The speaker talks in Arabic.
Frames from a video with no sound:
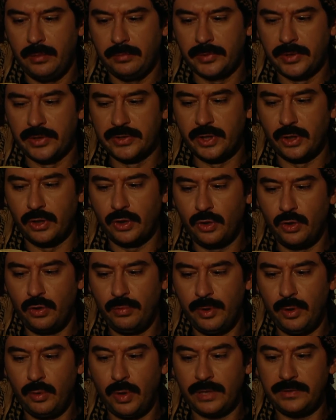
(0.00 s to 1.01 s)
تظهره
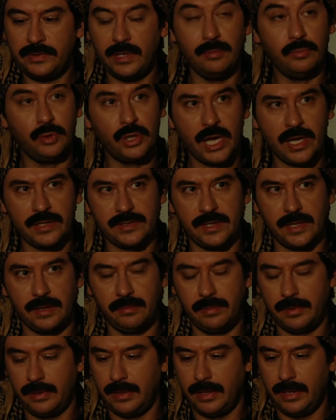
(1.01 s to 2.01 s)
بالوقت المناسب
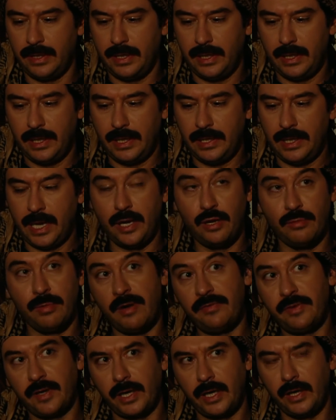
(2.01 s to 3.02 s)
لأنه ما
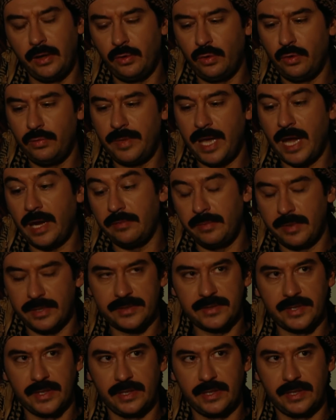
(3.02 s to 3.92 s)
في غيره بيعرف بقصة